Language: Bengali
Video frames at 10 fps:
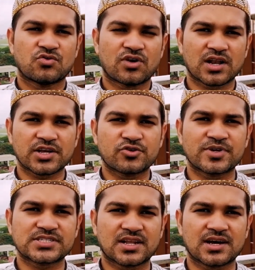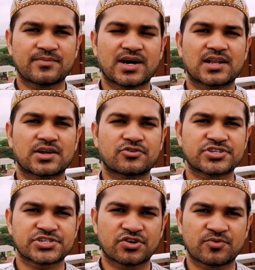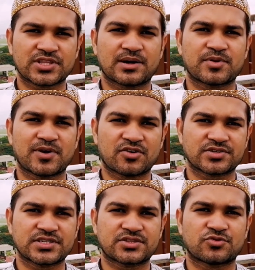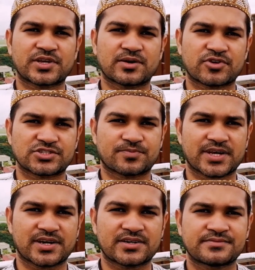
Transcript: ওয়ালাইকুম আসসালাম আল্লাহর অশেষ রহমতে আমি ভালো আছি তুমি কেমন আছো ভাইয়া